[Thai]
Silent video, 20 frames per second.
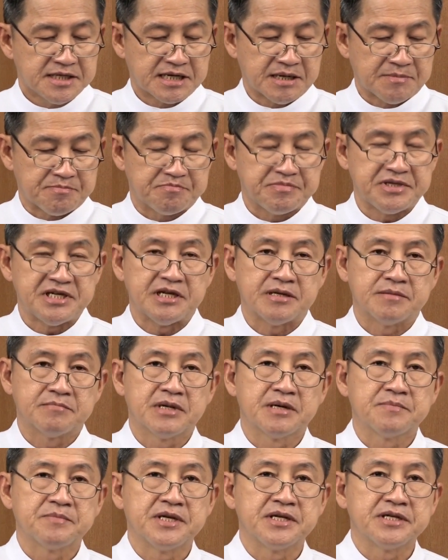กับเปลี่ยน
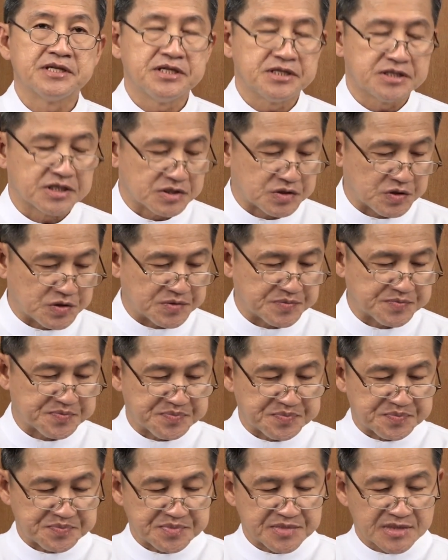มาเป็นคริสตชน
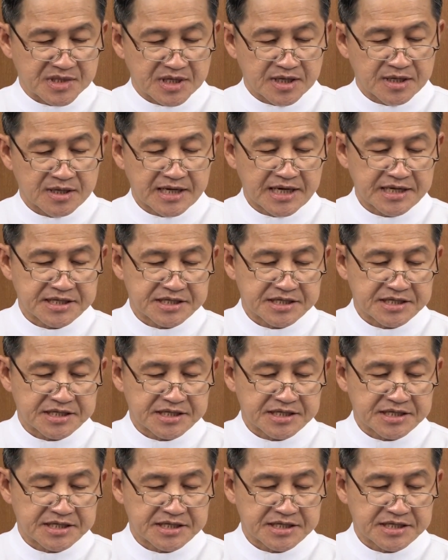และ